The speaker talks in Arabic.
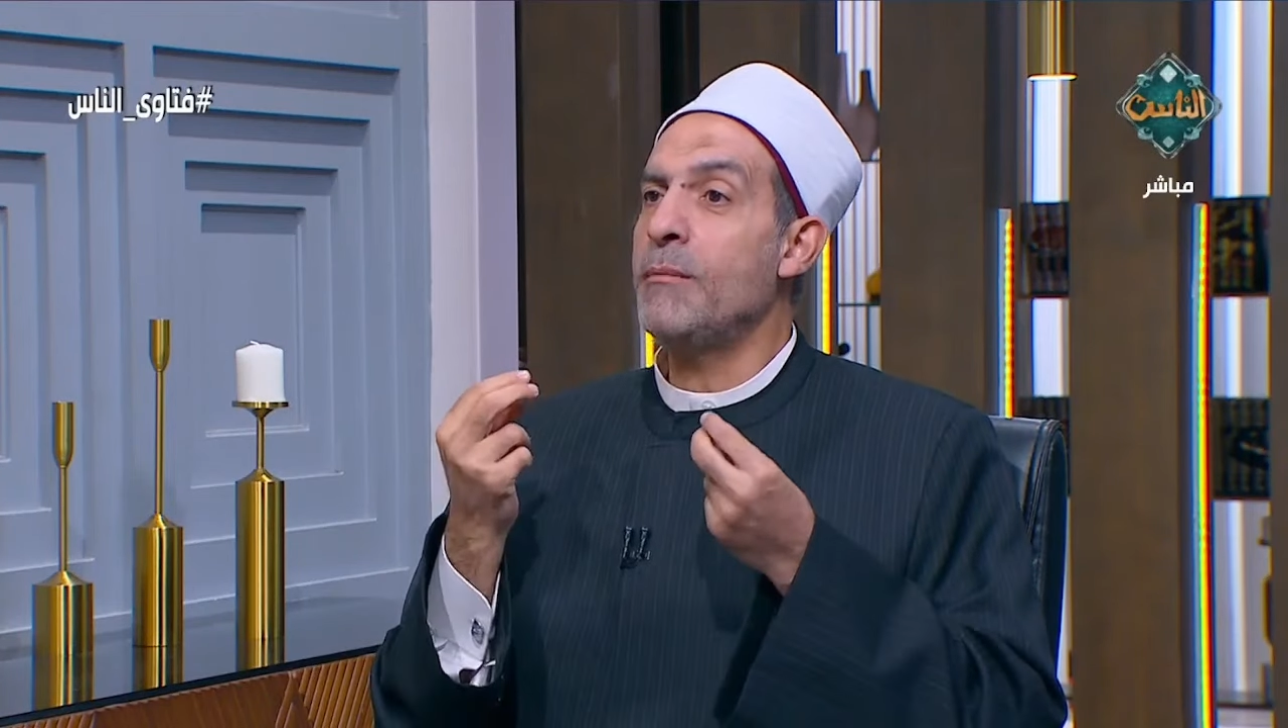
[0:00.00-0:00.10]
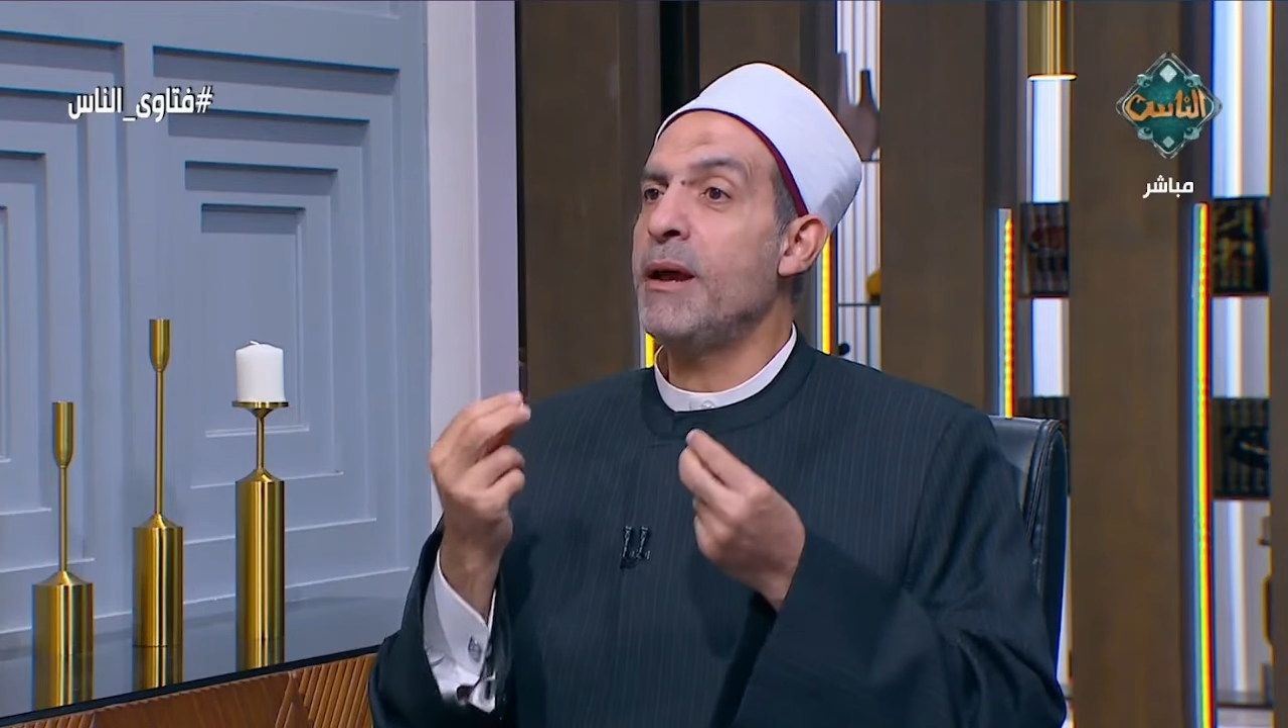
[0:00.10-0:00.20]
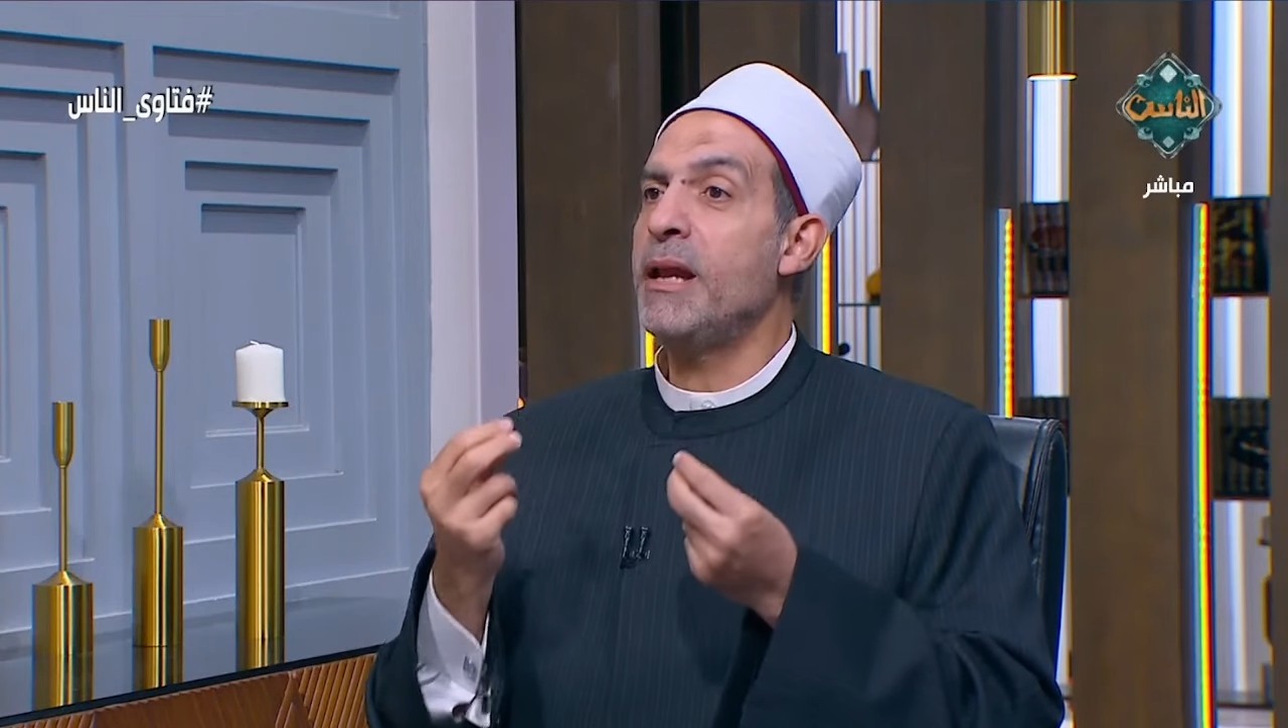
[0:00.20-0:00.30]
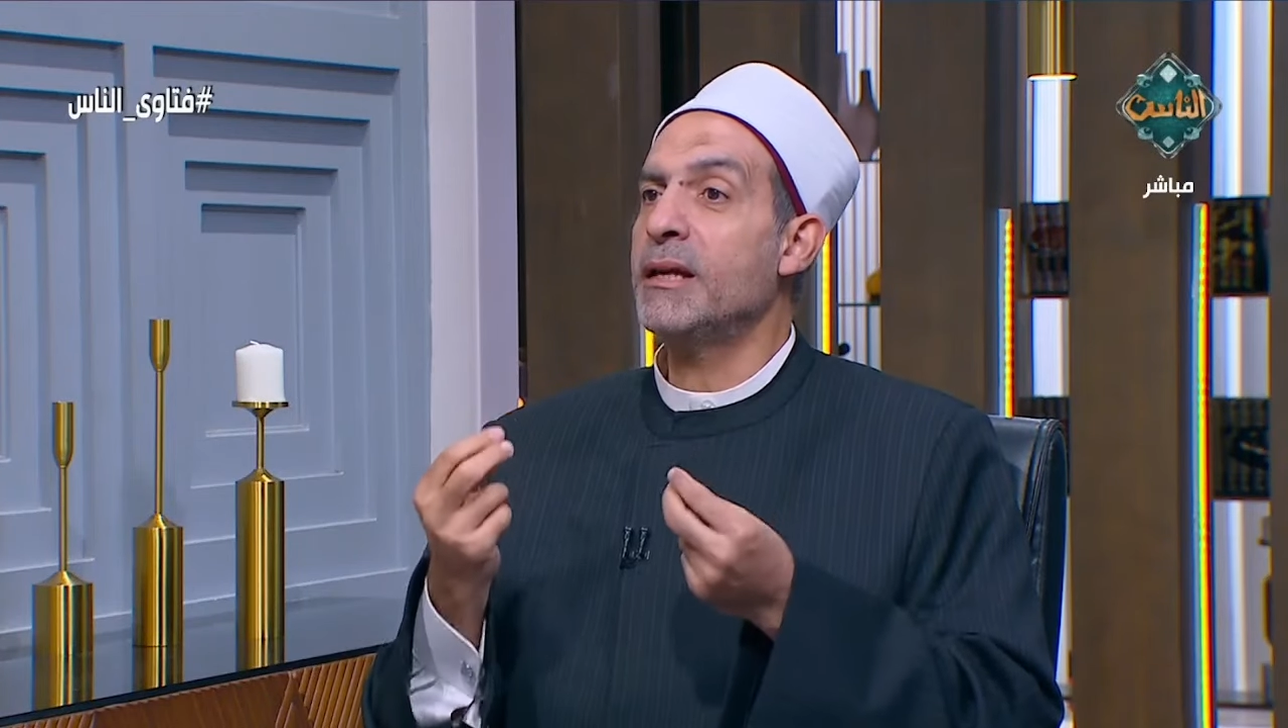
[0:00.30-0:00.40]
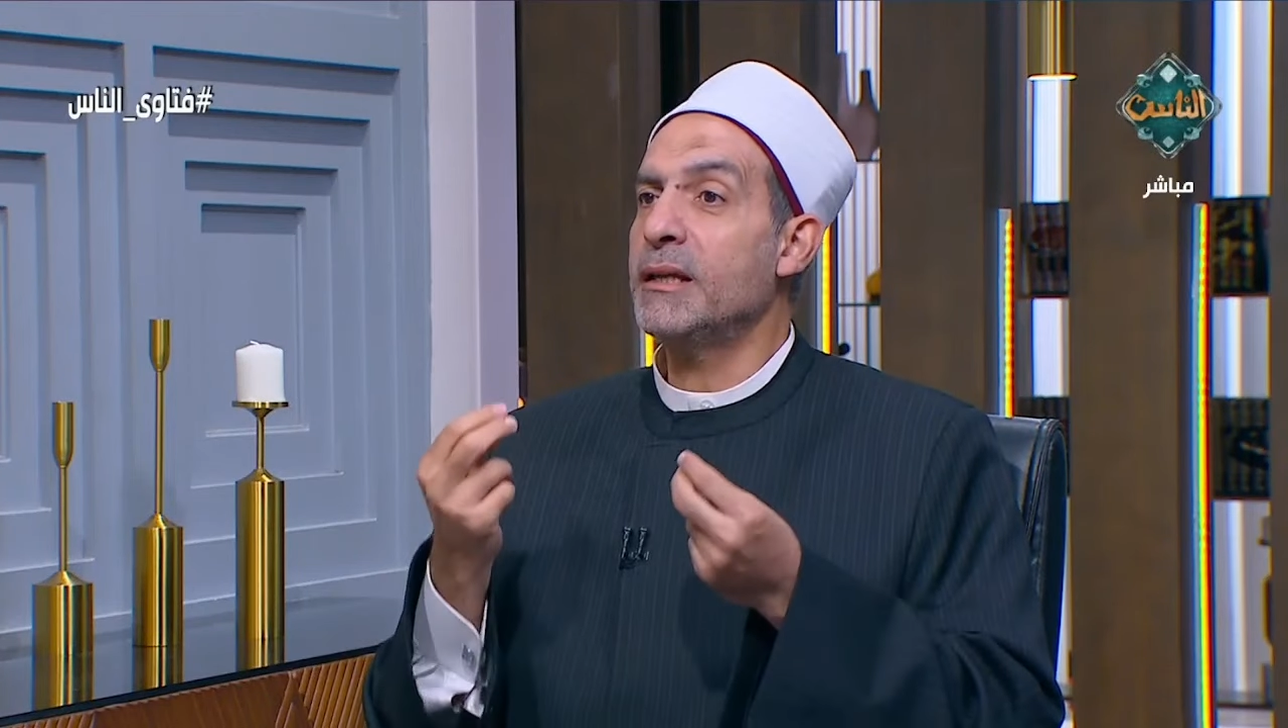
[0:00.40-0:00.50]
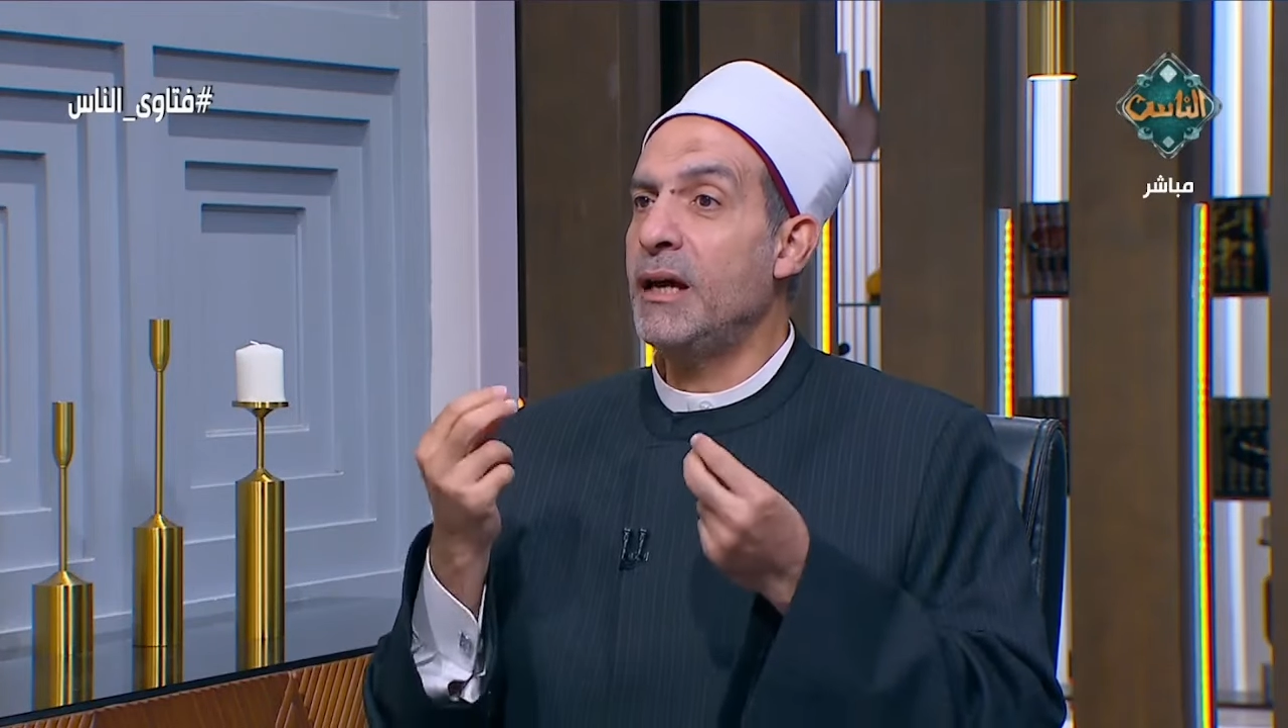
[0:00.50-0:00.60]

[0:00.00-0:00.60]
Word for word: المالك